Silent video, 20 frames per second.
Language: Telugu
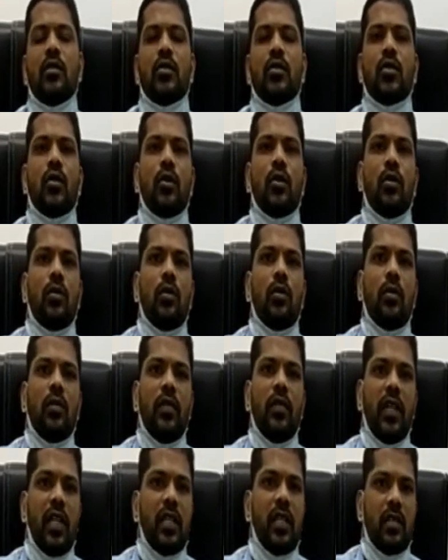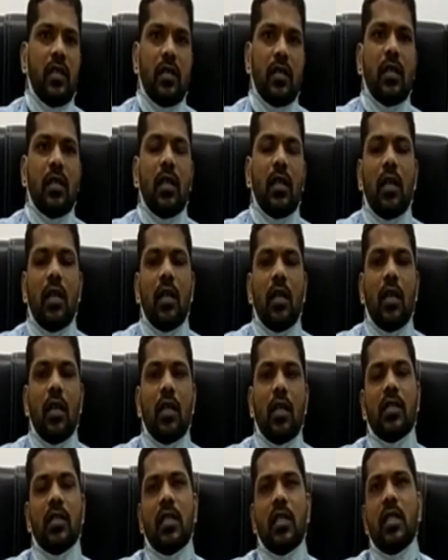సో వేరియస్
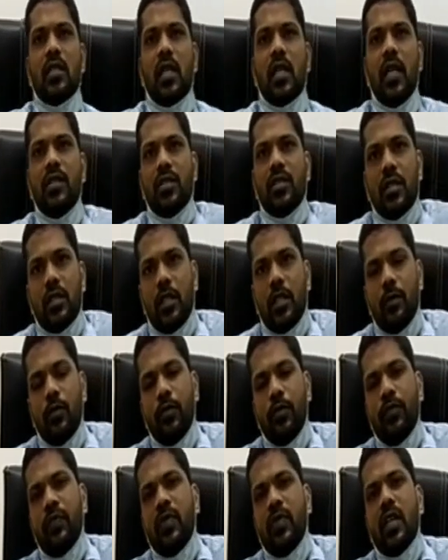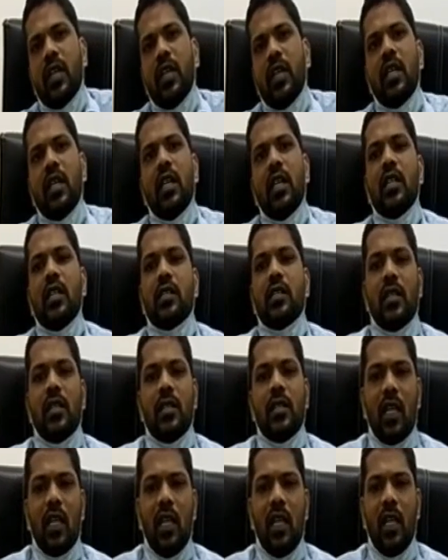సిటీ స్కాన్ చేశాము సిటీ
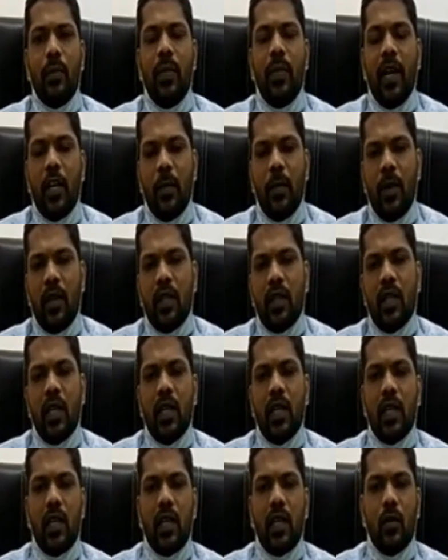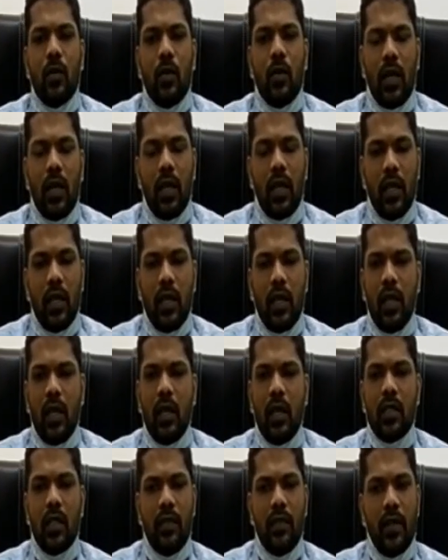స్కాన్ ఏం బయటపడింది అంటే ఒకటి
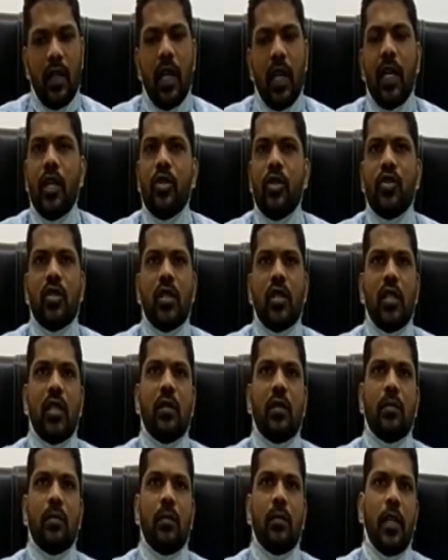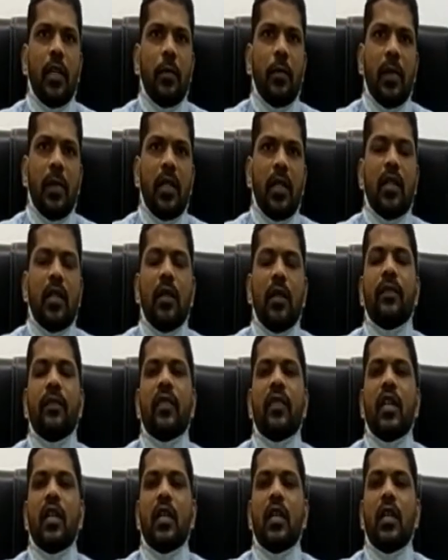సివియర్ హెడ్ ఇంజరీ బయటపడింది
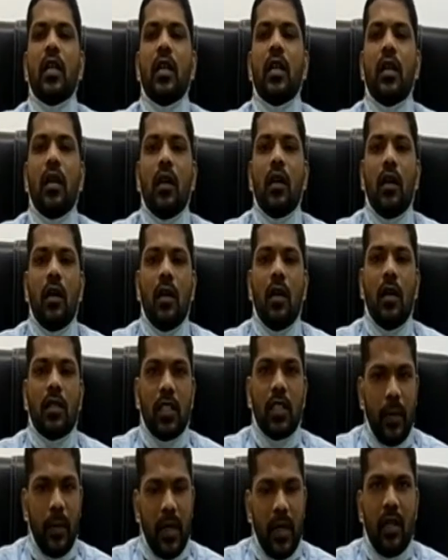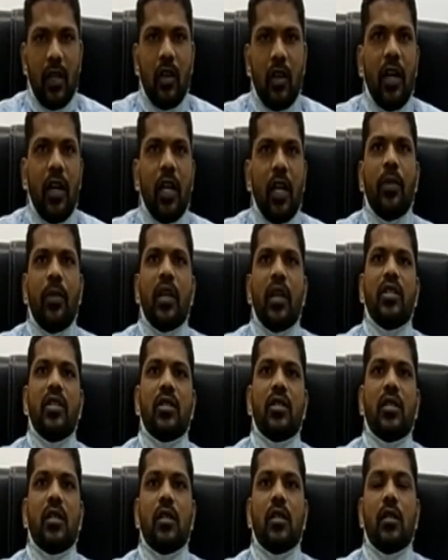సబరెక్నాయిడ్ హెమరేజ్
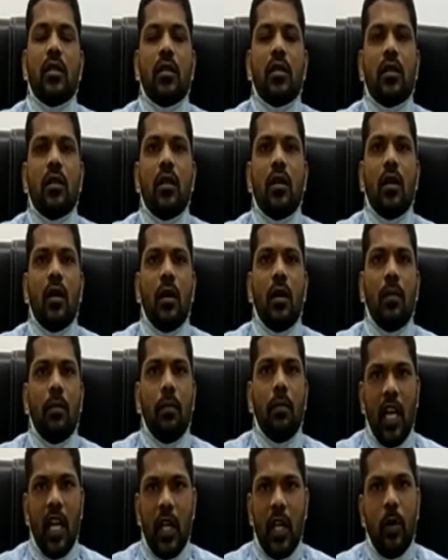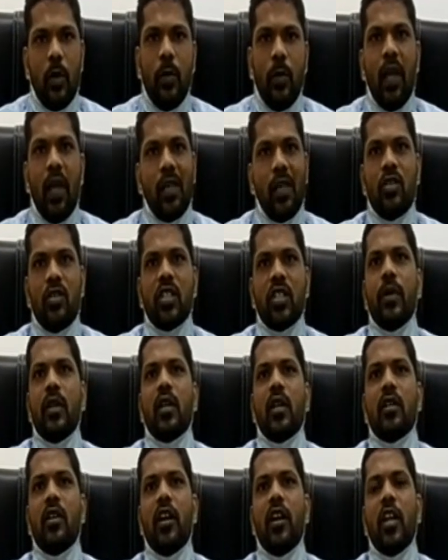మల్టిపుల్ ప్లేయర్
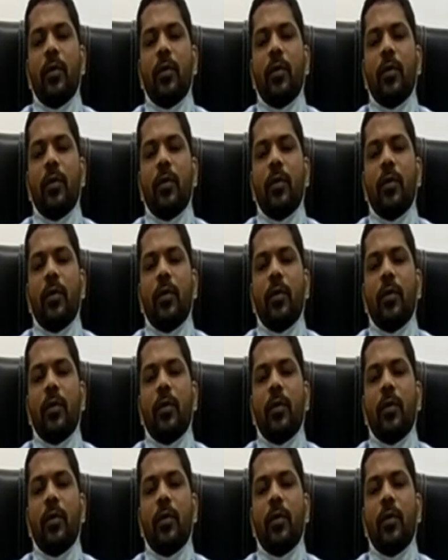సబరెక్నాయిడ్